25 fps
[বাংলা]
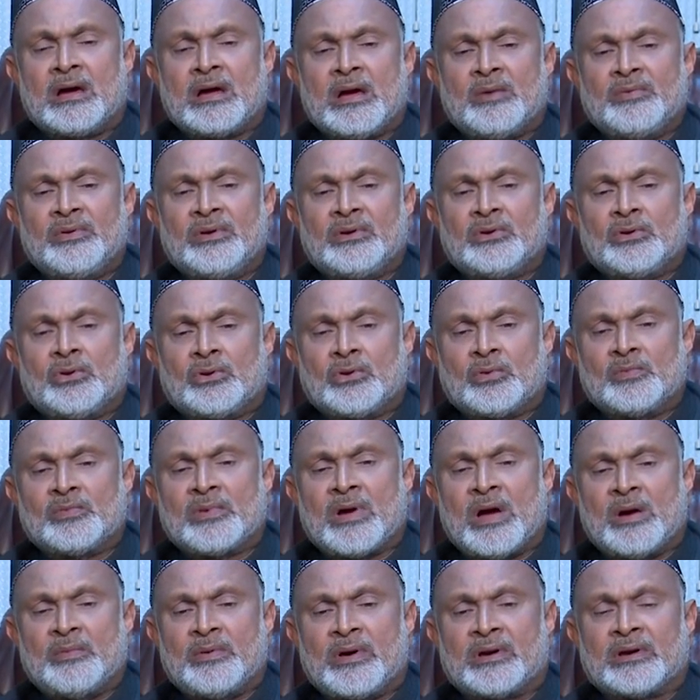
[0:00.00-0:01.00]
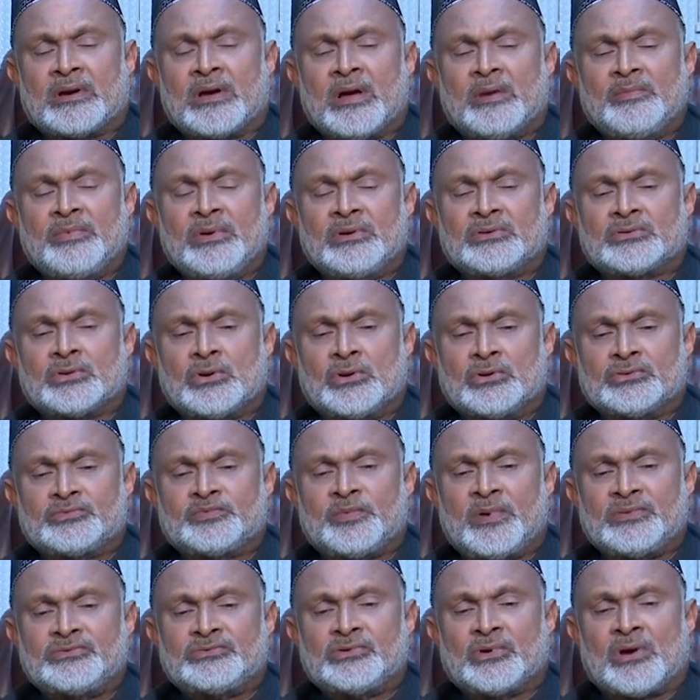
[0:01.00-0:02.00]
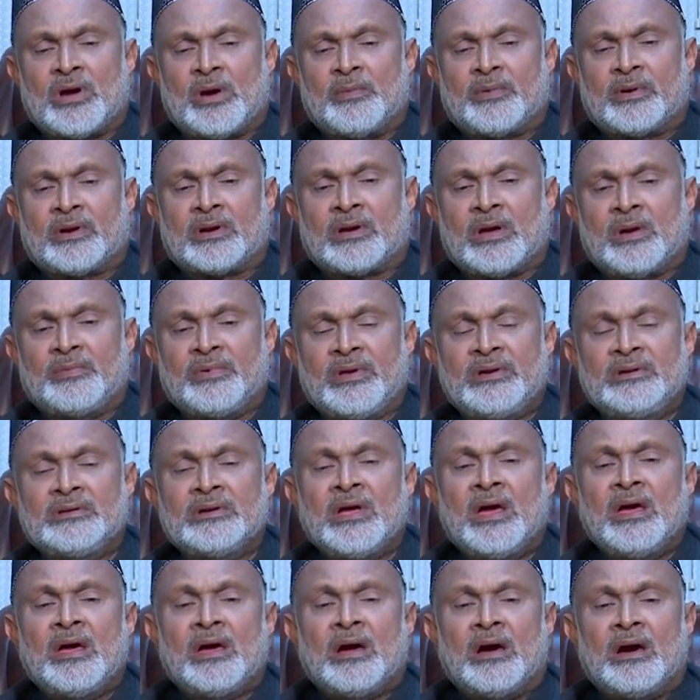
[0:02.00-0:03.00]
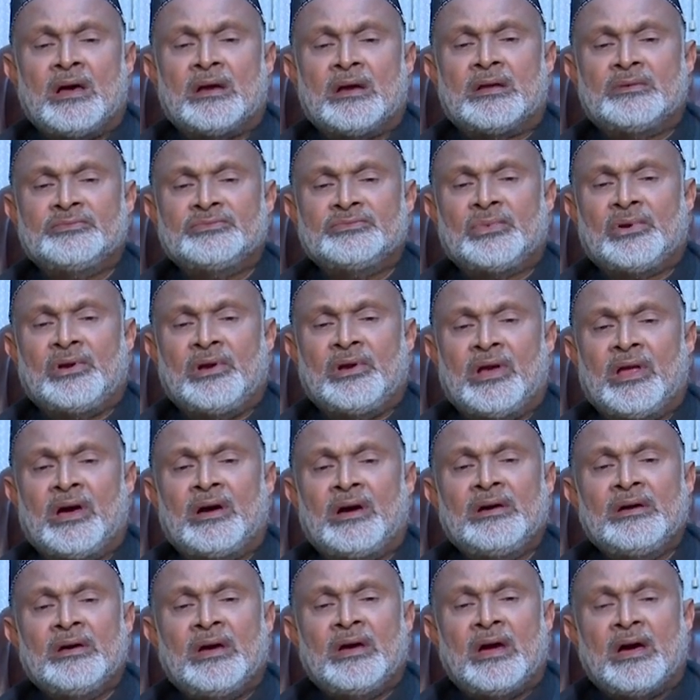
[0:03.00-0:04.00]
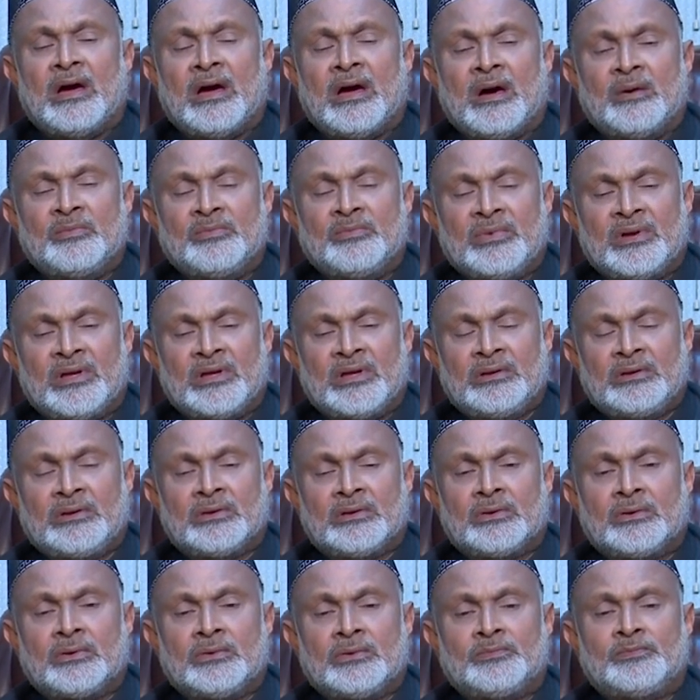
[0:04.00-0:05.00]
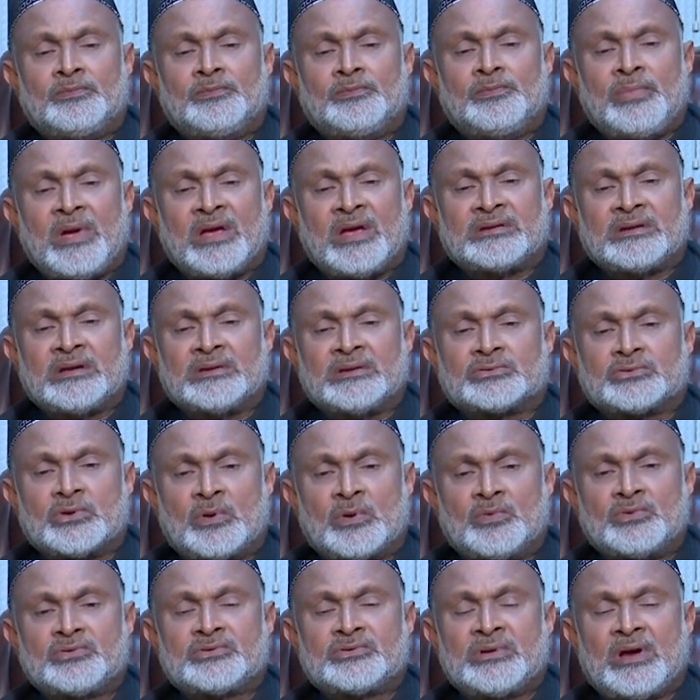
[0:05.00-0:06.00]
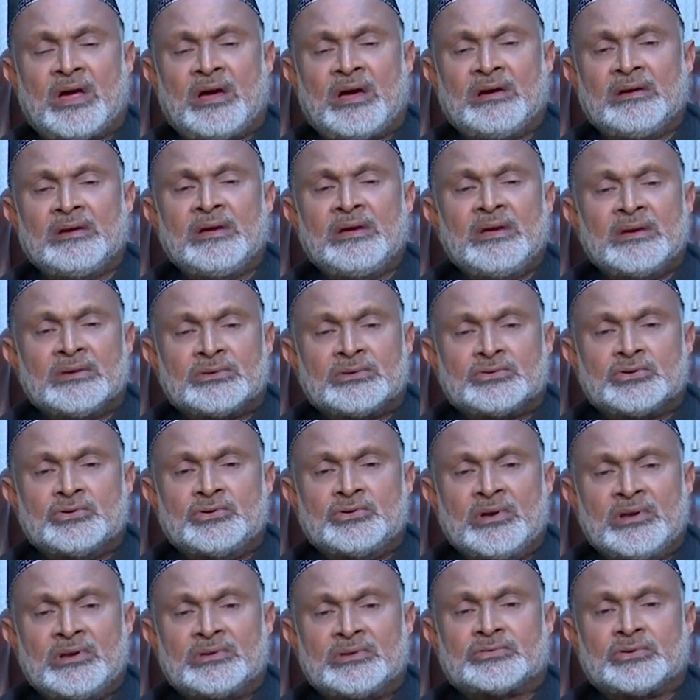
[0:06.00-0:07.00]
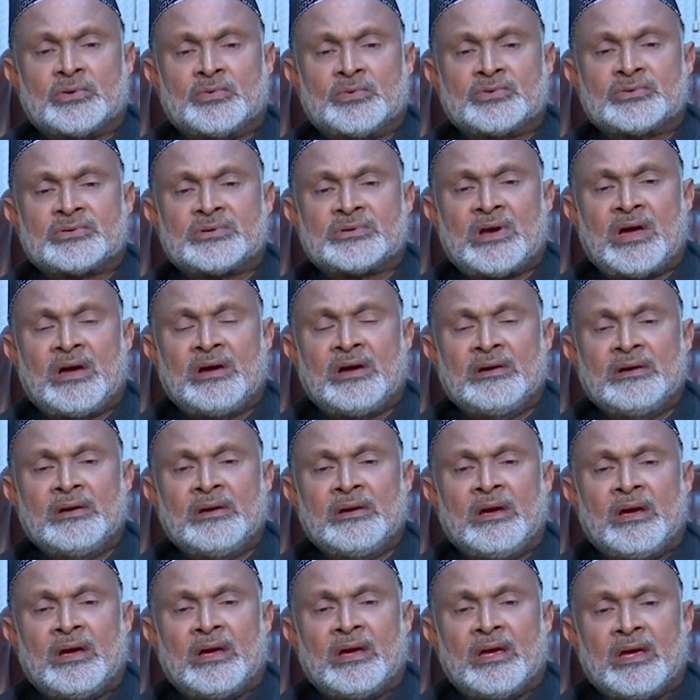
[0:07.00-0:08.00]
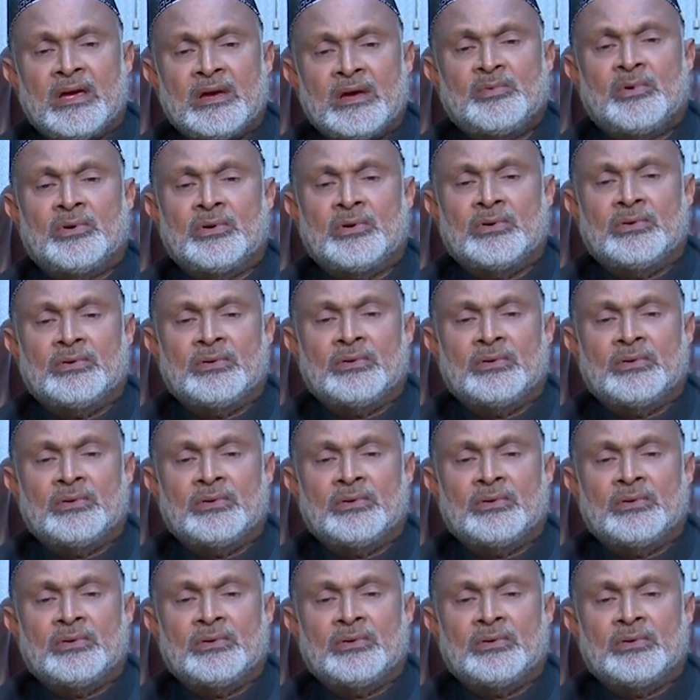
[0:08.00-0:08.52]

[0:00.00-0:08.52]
খাবেন নরম খাবার খাবেন সহজপাচ্য খাবার খাবেন আলহামদুলিল্লাহ আপনার পেটের সমস্যা শরীরের সমস্যা এবং